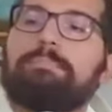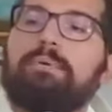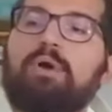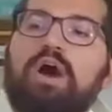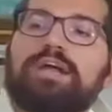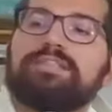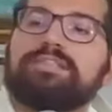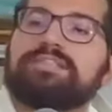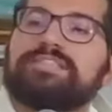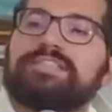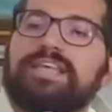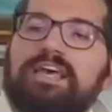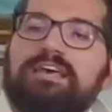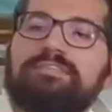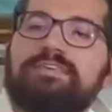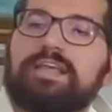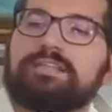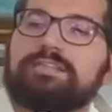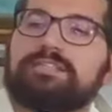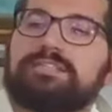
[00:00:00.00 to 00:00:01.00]
pode ser
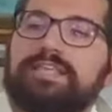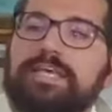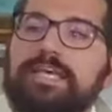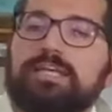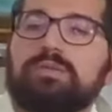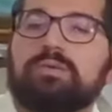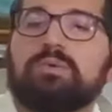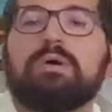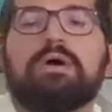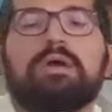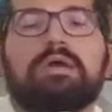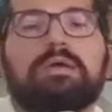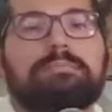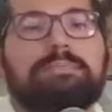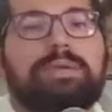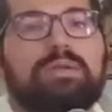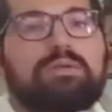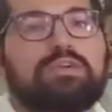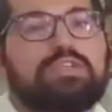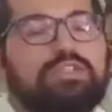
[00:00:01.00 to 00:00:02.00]
vencido
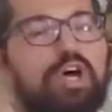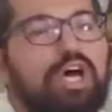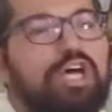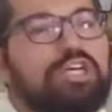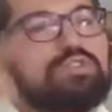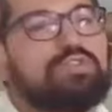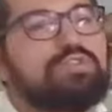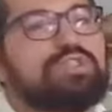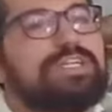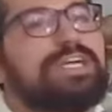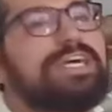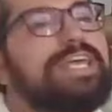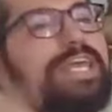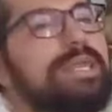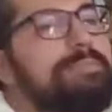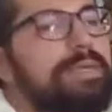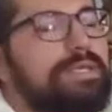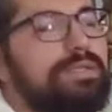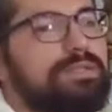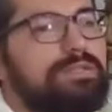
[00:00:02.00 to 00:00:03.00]
pelos nossos
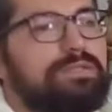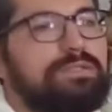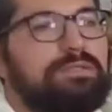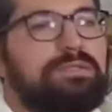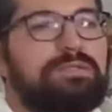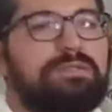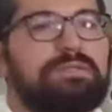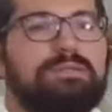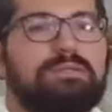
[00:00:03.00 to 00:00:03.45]
crimes.